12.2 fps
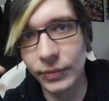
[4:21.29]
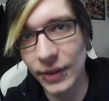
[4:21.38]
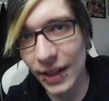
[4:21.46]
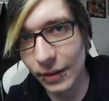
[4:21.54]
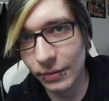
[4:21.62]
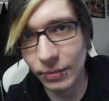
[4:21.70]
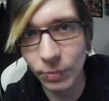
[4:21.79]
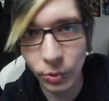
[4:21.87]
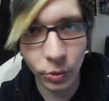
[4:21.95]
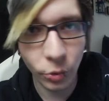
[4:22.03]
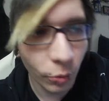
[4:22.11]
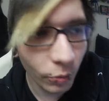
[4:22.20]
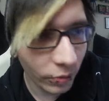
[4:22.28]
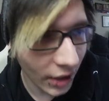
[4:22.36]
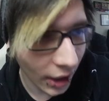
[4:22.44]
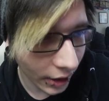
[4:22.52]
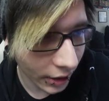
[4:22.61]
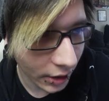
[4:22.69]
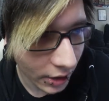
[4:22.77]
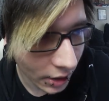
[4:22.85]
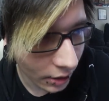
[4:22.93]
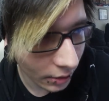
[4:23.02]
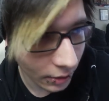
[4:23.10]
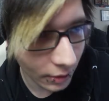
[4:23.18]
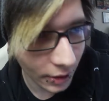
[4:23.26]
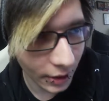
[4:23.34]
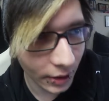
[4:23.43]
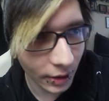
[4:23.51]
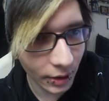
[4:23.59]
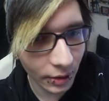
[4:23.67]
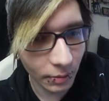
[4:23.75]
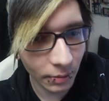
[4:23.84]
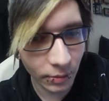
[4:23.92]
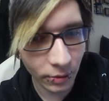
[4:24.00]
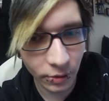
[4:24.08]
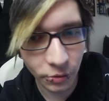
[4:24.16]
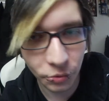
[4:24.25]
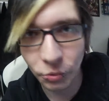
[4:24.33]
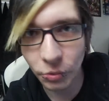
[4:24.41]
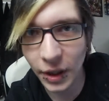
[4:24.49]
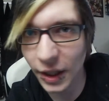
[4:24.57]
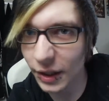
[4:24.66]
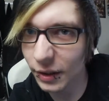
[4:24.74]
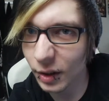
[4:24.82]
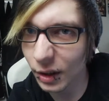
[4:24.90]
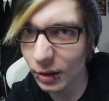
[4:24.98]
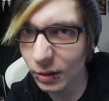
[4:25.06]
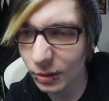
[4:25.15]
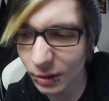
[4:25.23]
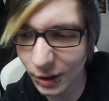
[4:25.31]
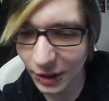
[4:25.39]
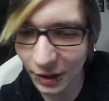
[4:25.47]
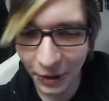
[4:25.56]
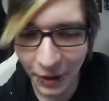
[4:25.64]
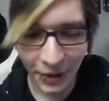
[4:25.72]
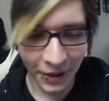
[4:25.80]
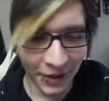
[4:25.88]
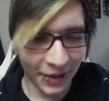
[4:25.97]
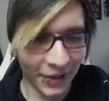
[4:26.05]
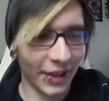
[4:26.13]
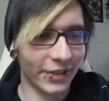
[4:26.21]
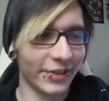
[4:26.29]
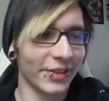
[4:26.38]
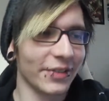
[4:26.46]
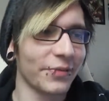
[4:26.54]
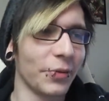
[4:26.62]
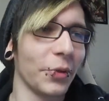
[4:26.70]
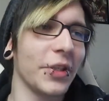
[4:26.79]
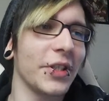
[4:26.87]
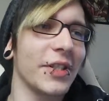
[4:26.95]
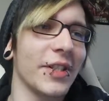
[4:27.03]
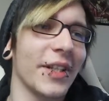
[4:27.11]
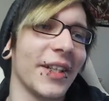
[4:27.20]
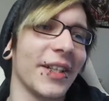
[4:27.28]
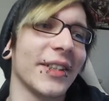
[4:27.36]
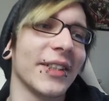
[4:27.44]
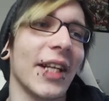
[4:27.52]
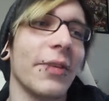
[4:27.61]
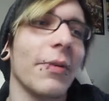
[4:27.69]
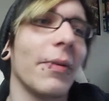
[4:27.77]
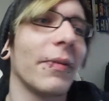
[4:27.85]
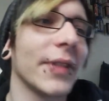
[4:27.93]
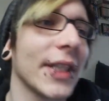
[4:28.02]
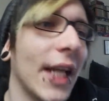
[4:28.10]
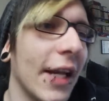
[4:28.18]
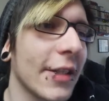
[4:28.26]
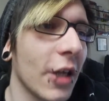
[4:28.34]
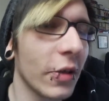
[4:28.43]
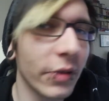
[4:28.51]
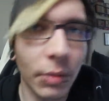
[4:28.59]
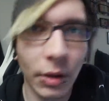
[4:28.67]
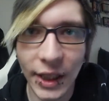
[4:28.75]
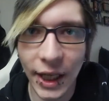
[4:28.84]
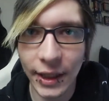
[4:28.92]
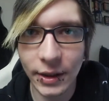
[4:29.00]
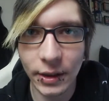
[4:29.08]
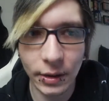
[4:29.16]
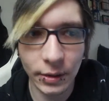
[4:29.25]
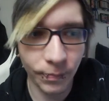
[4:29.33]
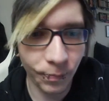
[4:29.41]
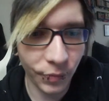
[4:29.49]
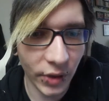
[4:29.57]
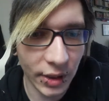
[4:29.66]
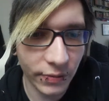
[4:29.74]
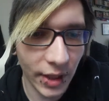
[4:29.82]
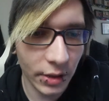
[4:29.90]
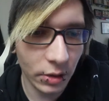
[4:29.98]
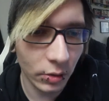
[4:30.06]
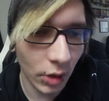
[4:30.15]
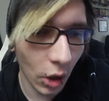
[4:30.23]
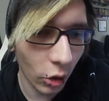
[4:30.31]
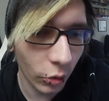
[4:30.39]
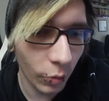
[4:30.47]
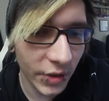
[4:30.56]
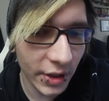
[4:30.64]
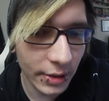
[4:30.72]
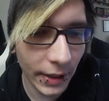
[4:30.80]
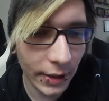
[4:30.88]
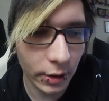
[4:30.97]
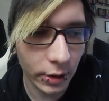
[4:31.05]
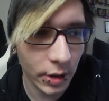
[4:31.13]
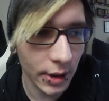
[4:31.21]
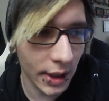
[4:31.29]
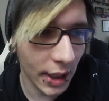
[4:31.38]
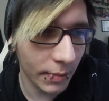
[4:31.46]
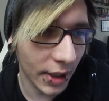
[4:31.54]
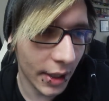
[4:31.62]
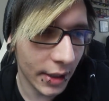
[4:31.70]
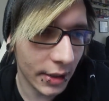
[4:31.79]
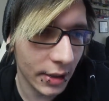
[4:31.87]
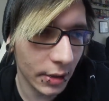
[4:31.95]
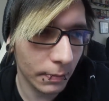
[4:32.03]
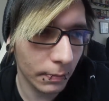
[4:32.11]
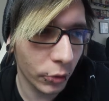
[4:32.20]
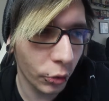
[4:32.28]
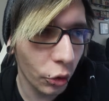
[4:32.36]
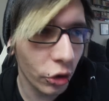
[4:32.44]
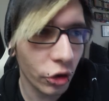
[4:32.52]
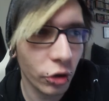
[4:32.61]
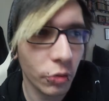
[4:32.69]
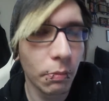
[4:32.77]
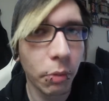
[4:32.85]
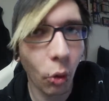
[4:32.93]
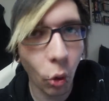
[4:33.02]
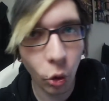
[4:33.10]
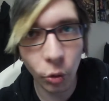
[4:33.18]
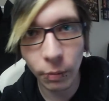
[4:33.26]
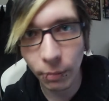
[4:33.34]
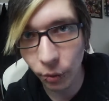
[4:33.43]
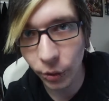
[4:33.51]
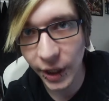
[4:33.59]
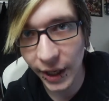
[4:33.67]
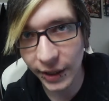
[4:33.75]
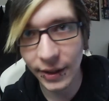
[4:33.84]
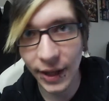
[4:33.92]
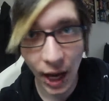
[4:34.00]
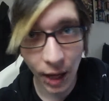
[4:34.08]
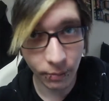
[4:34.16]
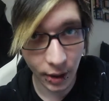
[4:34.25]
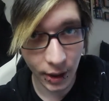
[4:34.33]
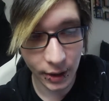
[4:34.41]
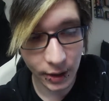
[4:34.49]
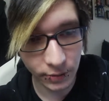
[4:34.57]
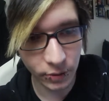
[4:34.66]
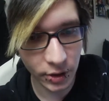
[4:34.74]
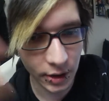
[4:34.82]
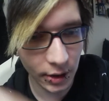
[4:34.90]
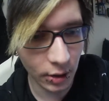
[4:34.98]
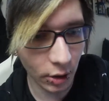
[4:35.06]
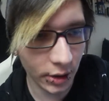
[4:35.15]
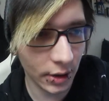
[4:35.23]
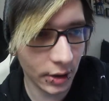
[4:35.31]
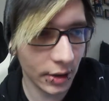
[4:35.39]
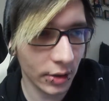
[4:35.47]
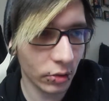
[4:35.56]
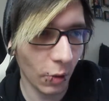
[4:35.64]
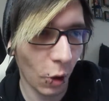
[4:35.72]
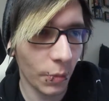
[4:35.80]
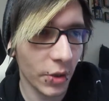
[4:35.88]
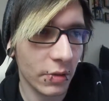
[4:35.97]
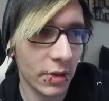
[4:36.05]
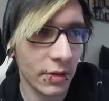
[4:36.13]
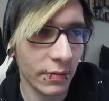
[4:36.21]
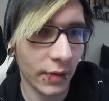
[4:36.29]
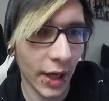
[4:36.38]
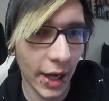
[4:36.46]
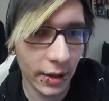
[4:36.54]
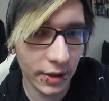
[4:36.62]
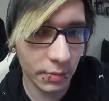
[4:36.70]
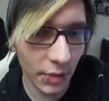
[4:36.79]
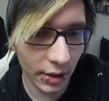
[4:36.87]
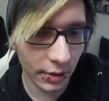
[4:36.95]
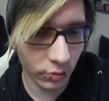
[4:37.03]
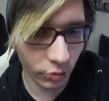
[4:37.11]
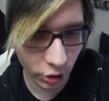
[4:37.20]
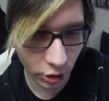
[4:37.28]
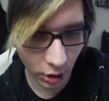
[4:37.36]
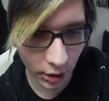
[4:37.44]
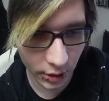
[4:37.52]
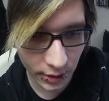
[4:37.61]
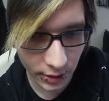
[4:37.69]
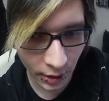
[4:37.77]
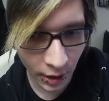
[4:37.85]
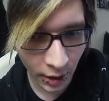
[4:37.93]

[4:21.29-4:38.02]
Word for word: Ja, berühmt sage ich nicht. Das ist zu krass hergeholt. Also, wo ich, äh, sage ich mir mal, was Kleines aufgebaut hatte. Das war so auch um die 2010. Mein erstes Durchbruchprojekt damals, für die Leute, die es überhaupt nicht wissen, war Alice Madness Returns.